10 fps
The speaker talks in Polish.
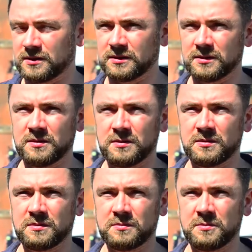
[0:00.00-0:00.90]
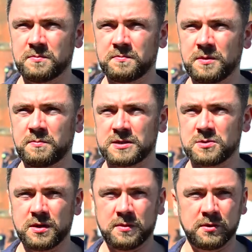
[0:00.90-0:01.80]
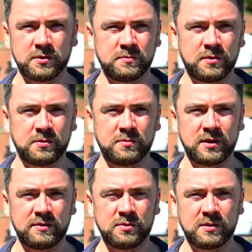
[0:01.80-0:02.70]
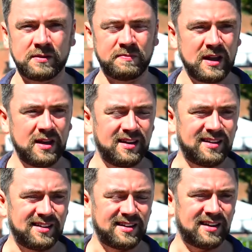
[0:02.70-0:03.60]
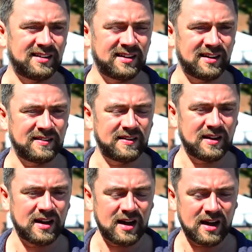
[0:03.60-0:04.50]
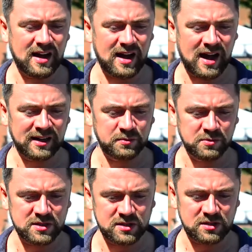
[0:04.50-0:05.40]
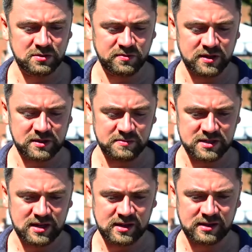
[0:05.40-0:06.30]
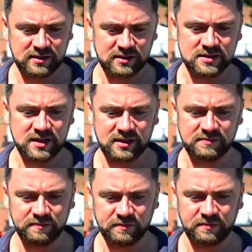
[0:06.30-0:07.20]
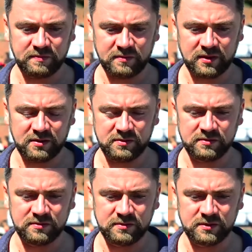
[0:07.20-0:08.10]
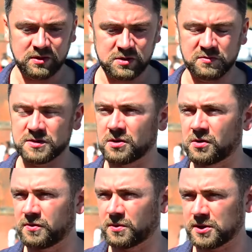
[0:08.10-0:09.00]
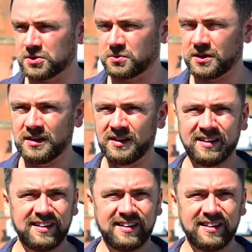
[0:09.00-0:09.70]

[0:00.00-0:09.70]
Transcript: y, mi, mi pasuje, bo, bo, bo ja w ogóle e, akt muzyczny uważam za, za mm, dosyć wysoką formę sztuki,